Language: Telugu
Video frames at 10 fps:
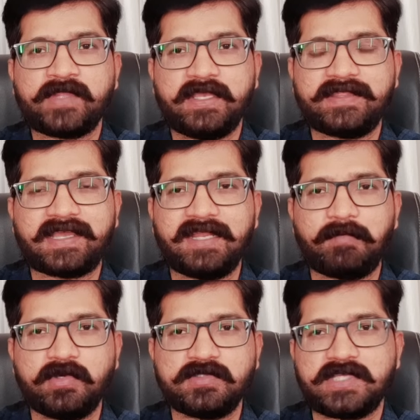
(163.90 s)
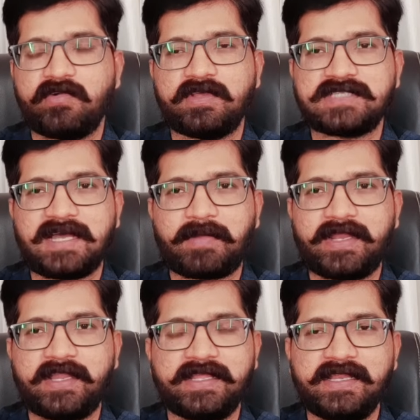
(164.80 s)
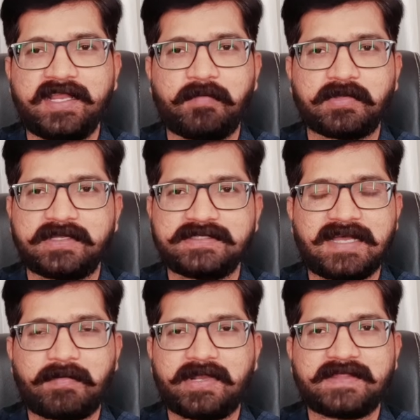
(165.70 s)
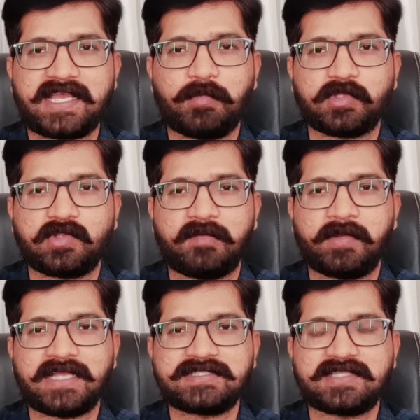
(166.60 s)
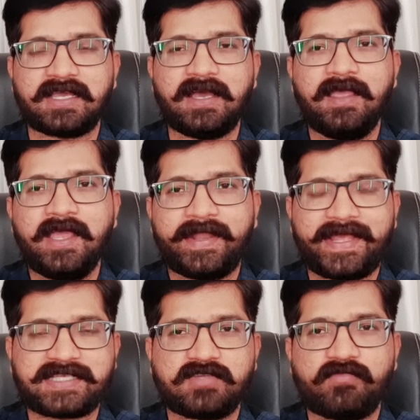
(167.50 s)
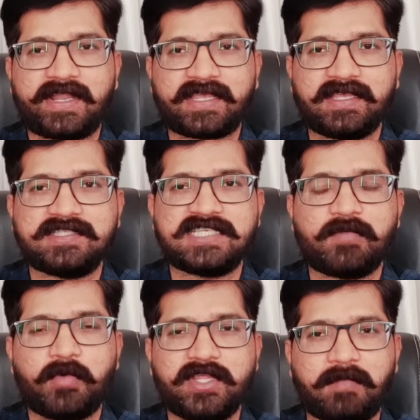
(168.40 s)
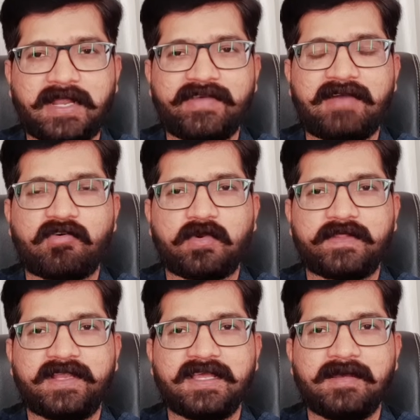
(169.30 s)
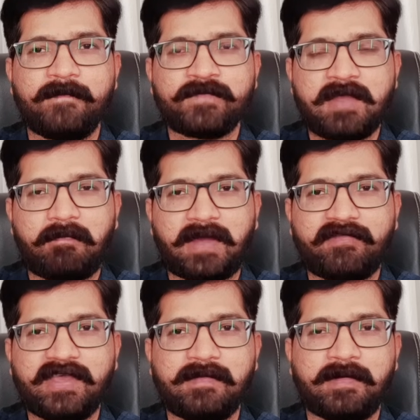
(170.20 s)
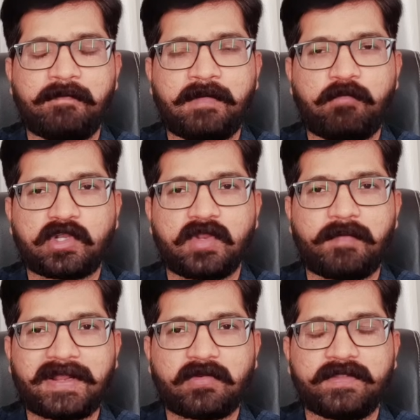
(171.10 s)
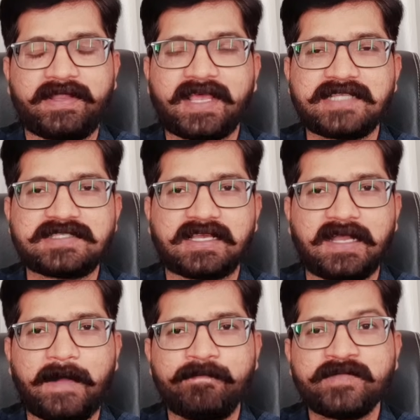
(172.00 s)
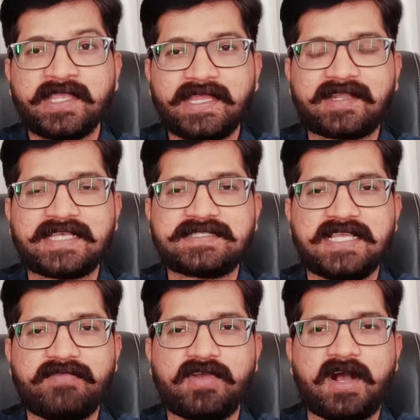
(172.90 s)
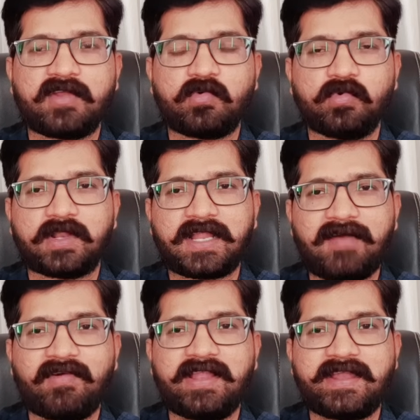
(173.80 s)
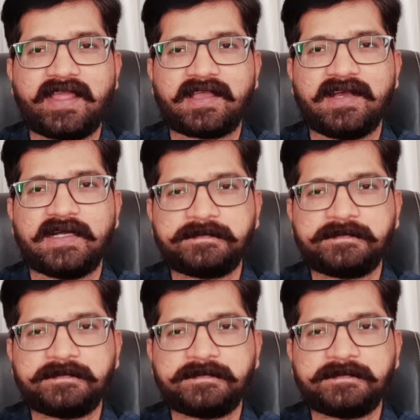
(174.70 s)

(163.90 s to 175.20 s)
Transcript: ఎందుకంటే ఇప్పుడు చెరువులో చేపలనే నీళ్ళు ఎండిపోతున్నాయి చేపలనే తగ్గిపోతున్నప్పుడు ఖచ్చితంగా నెక్స్ట్ వాళ్ళకే చిక్కిపోయేది మనమే అవ్వకూడదంటే మనమే బుట్టలో పడకూడదంటే ఖచ్చితంగా ఎట్టా సేఫ్గా ఆడుకుంటూ రావాలి అనే లెక్క